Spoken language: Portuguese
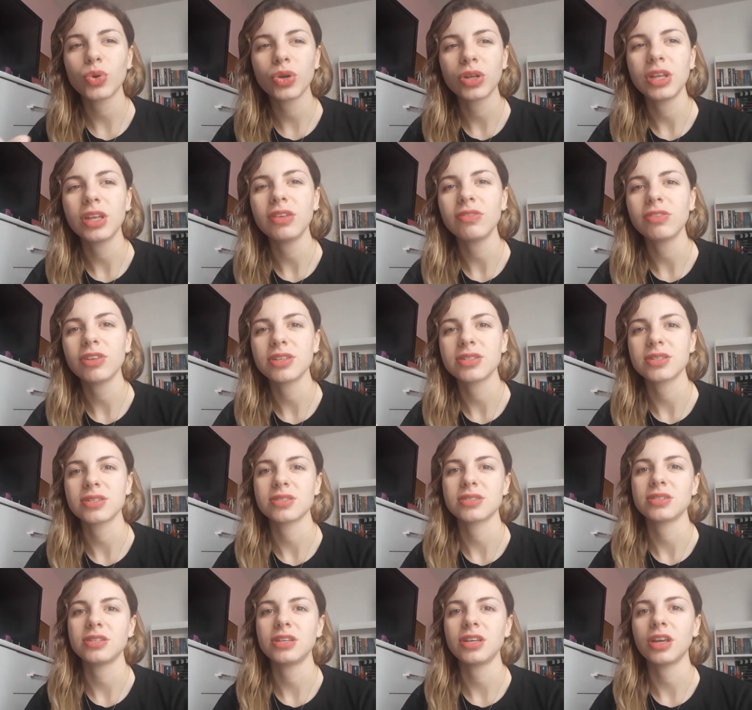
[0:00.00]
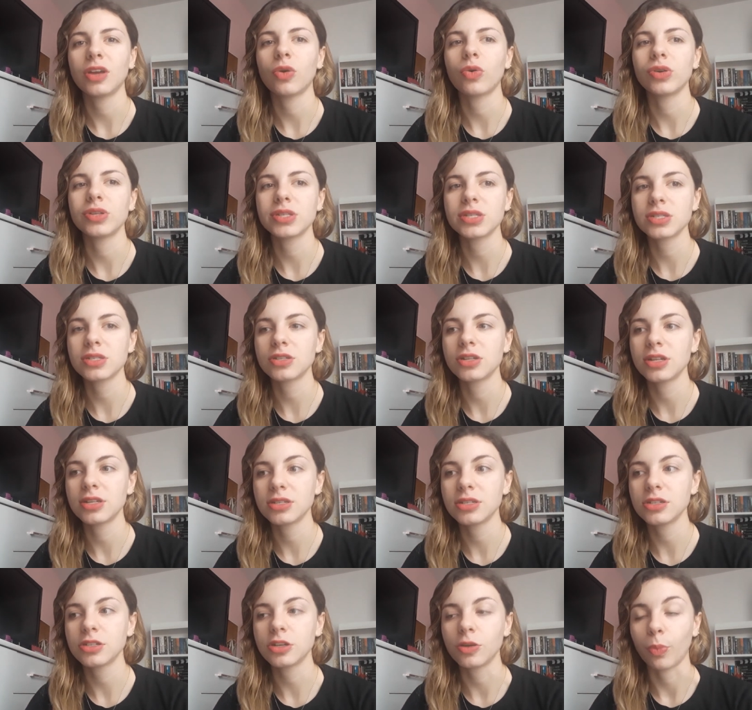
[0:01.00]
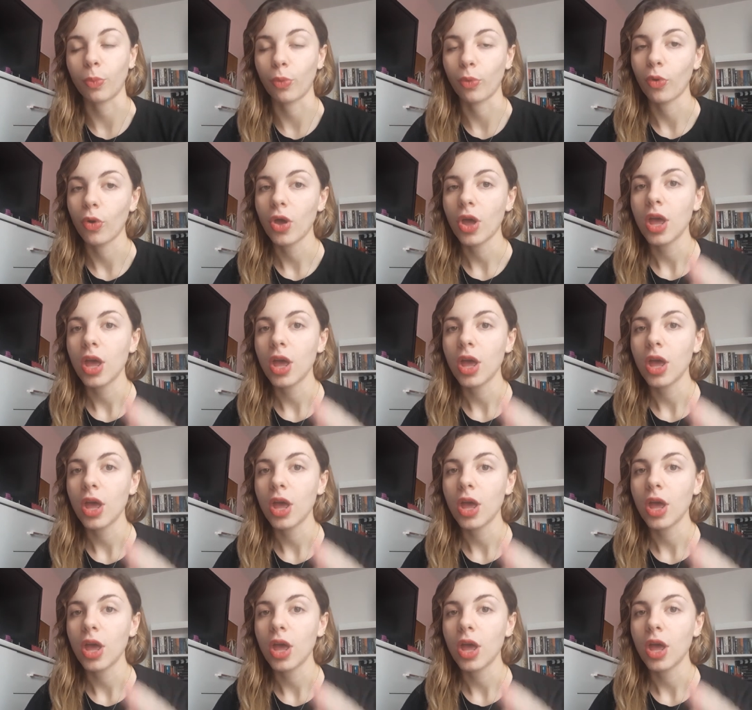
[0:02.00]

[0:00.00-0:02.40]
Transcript: horríveis, assim, coisas desse tipo.